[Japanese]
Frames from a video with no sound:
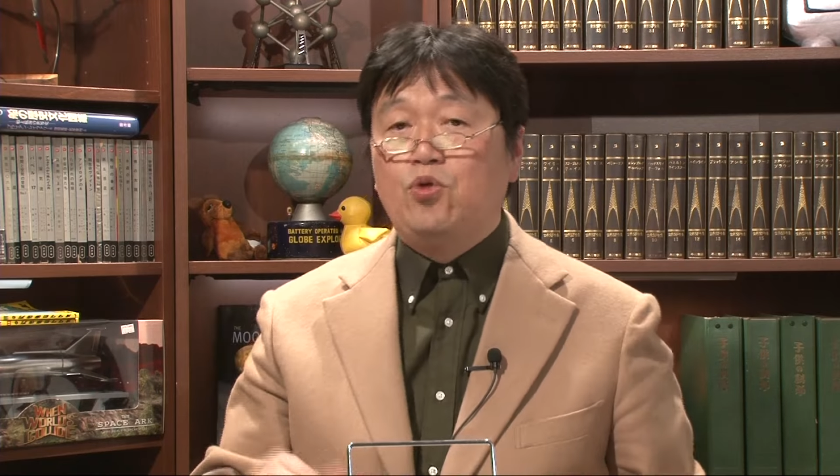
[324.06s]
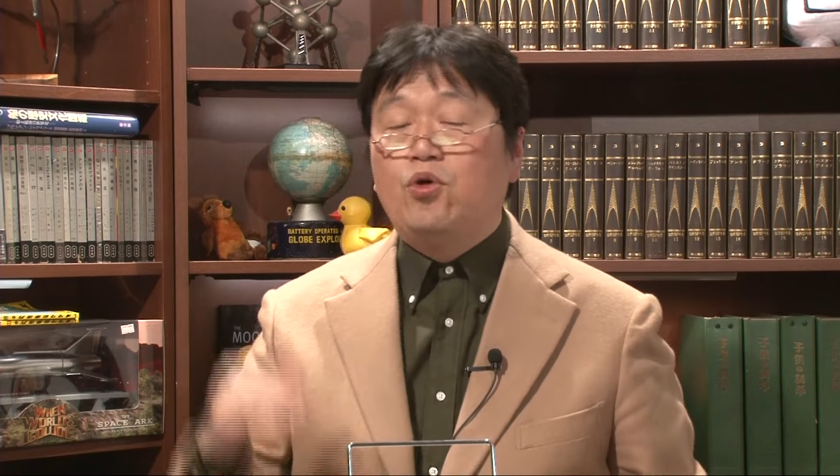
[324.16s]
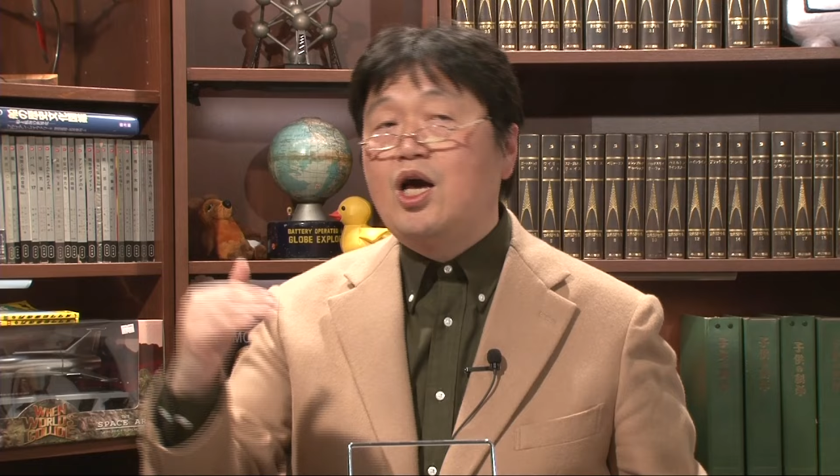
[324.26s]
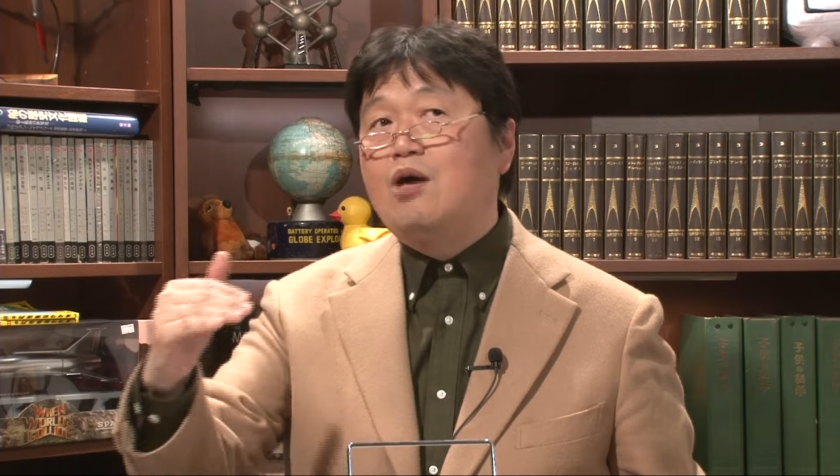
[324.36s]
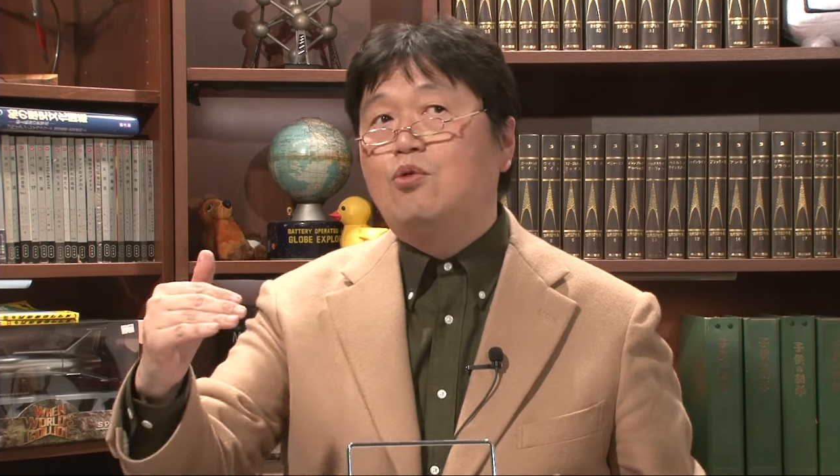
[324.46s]

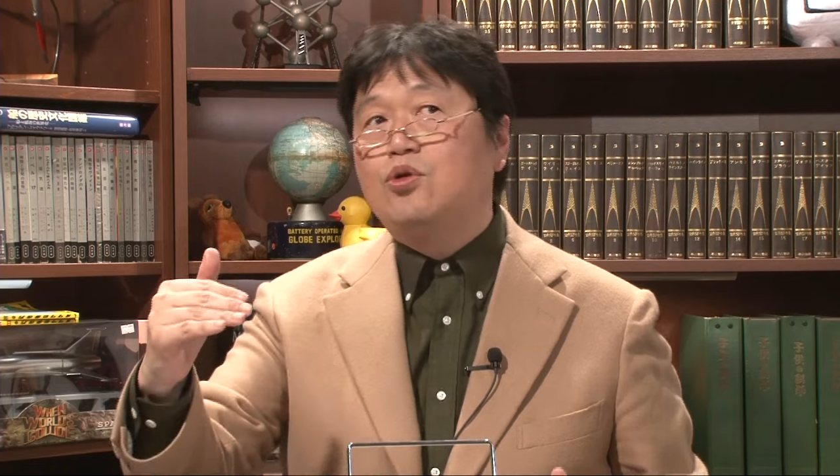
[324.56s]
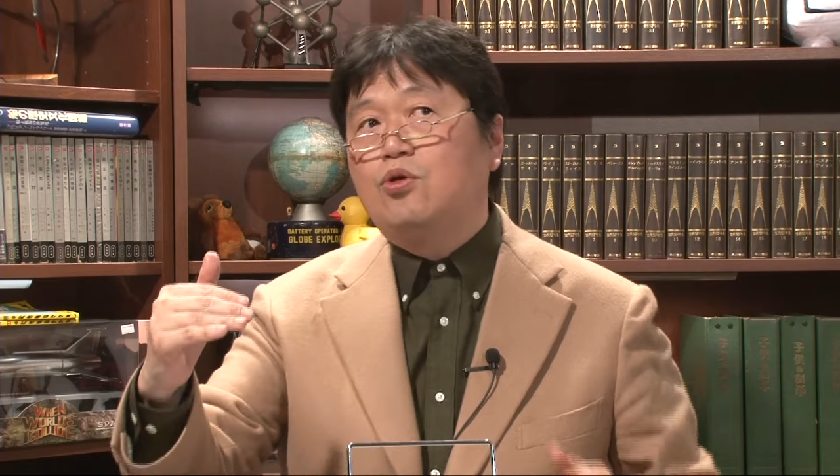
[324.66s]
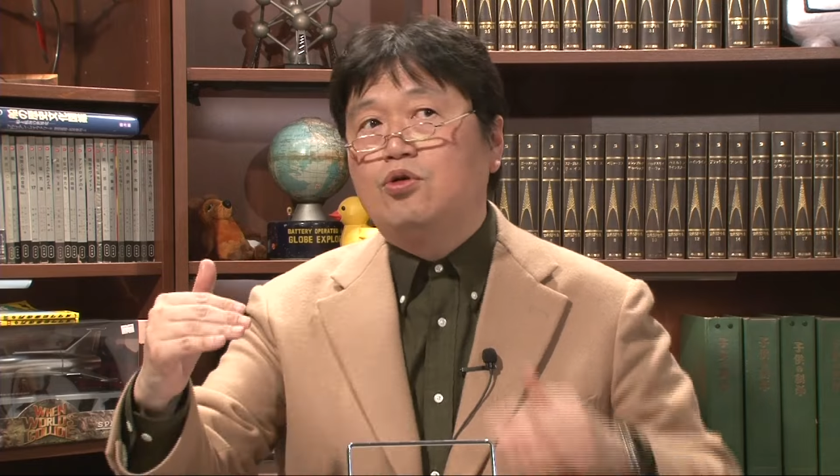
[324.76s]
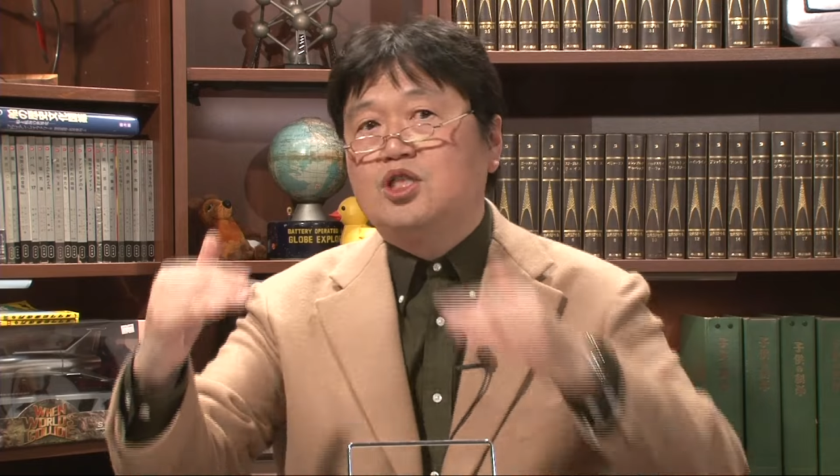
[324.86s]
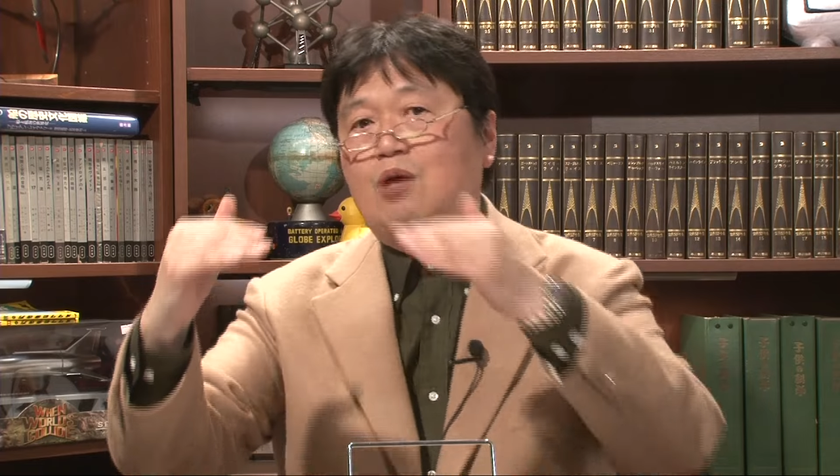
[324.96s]
ドラえもんと
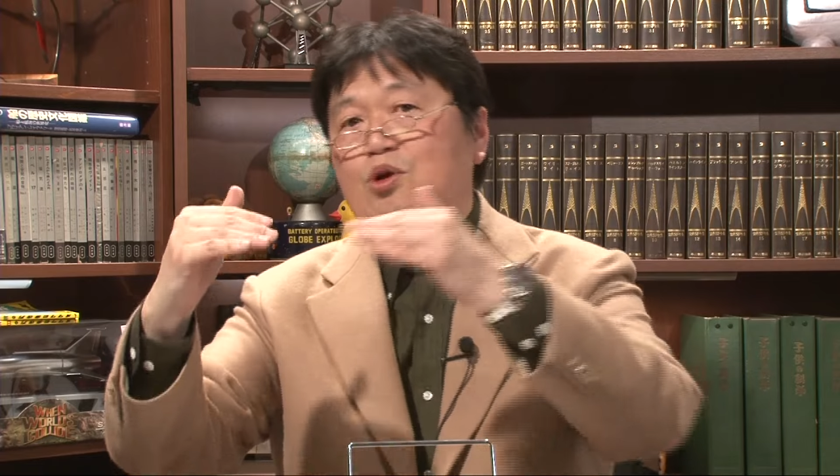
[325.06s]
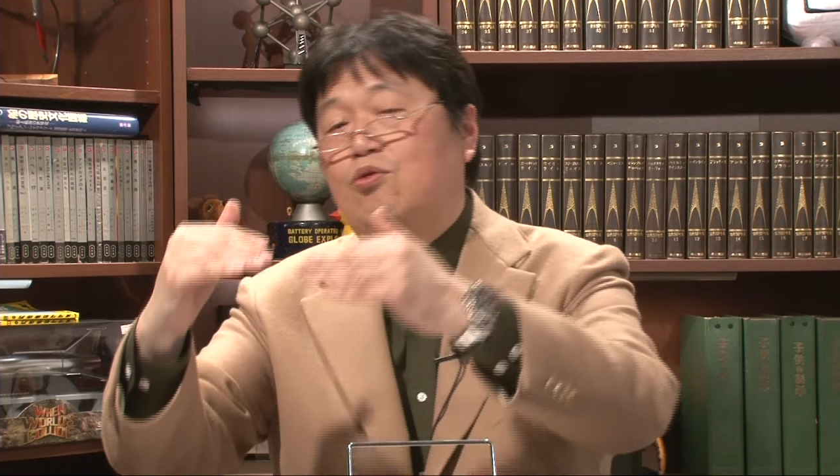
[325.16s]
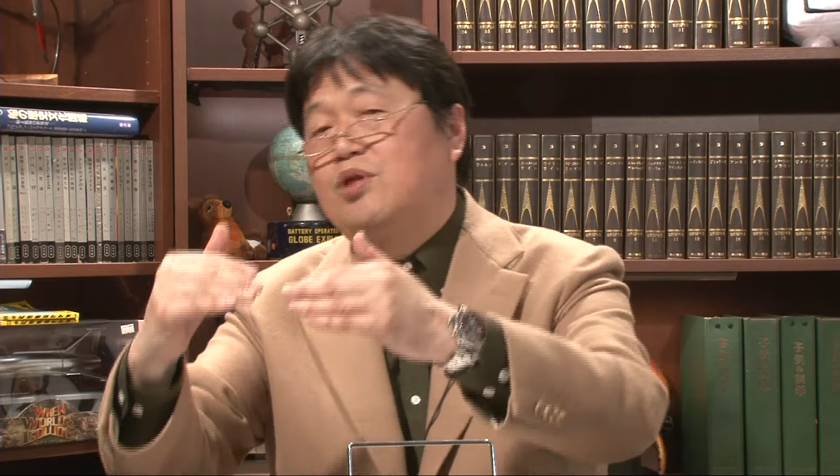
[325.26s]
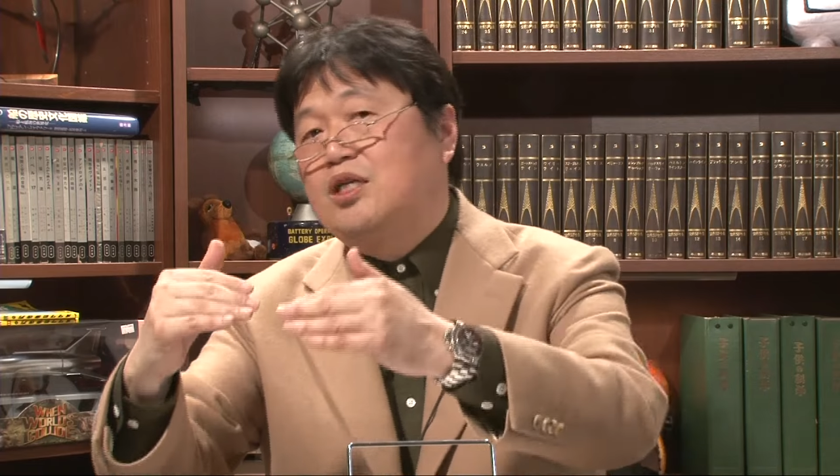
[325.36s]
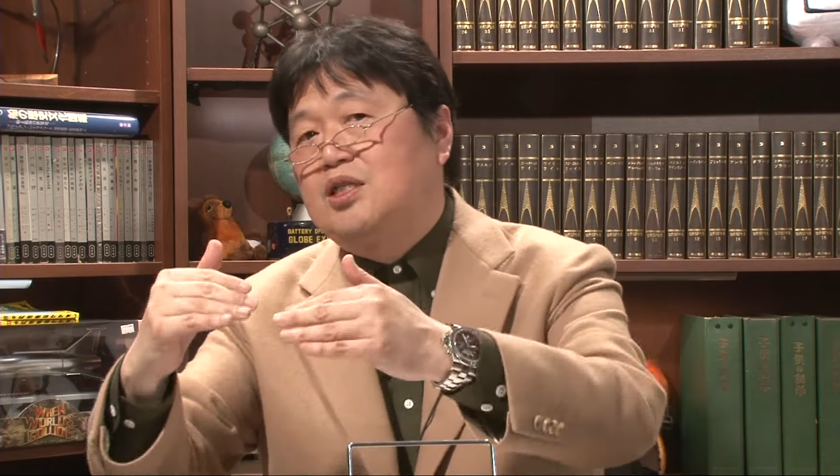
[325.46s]
こち亀
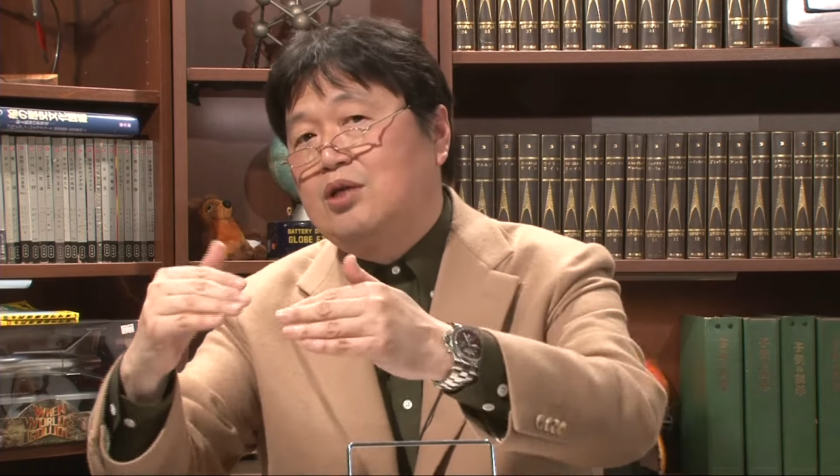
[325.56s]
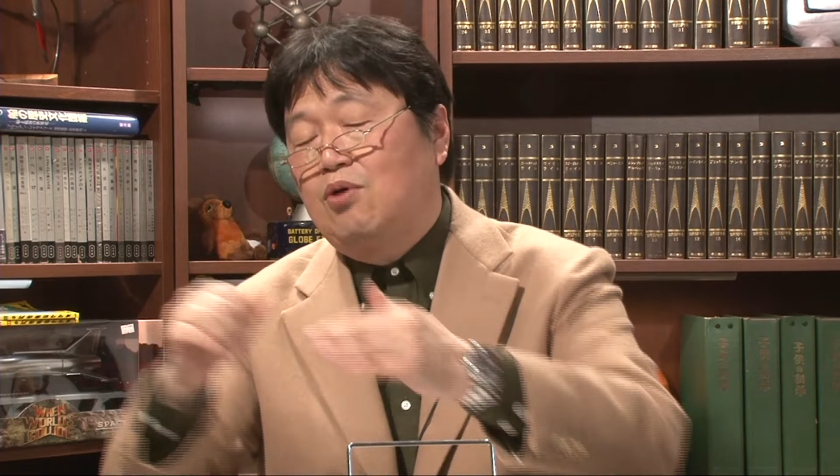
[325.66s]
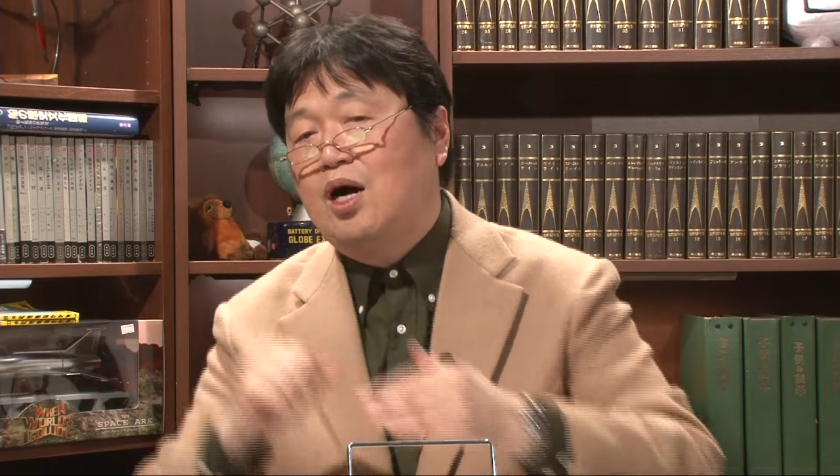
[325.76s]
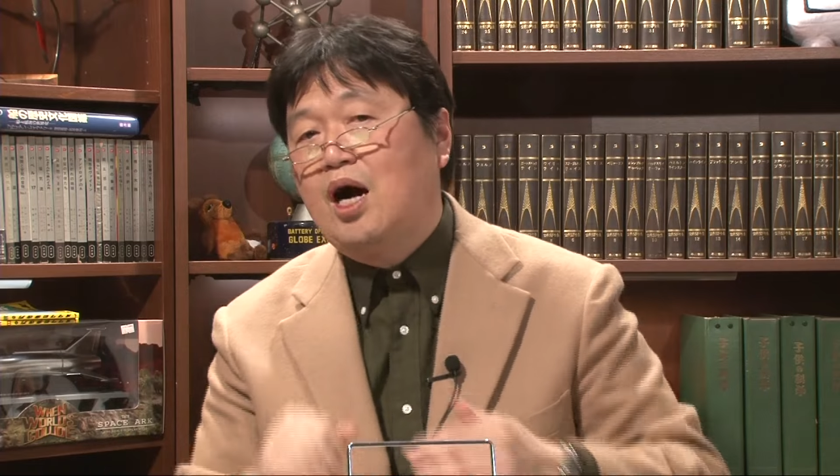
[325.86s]
は同じだとか